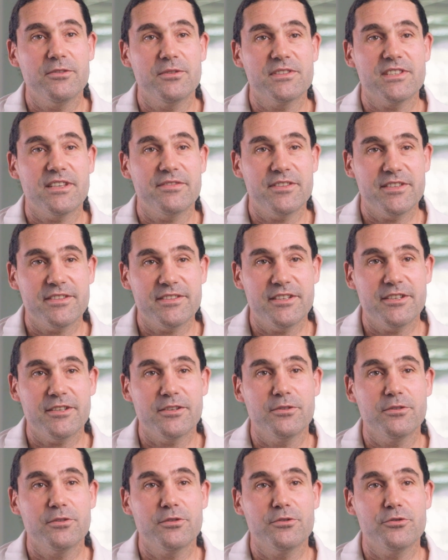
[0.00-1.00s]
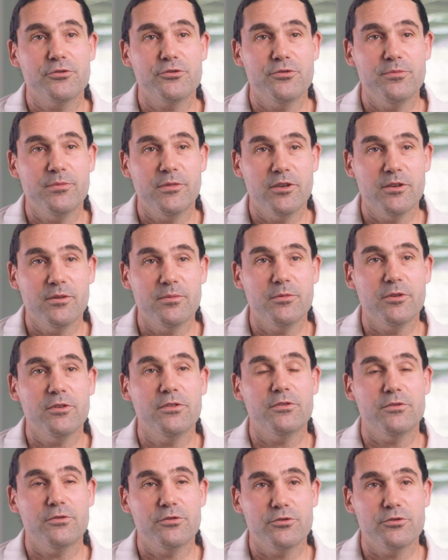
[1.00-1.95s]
donc ça fait 5 ans que je suis membre.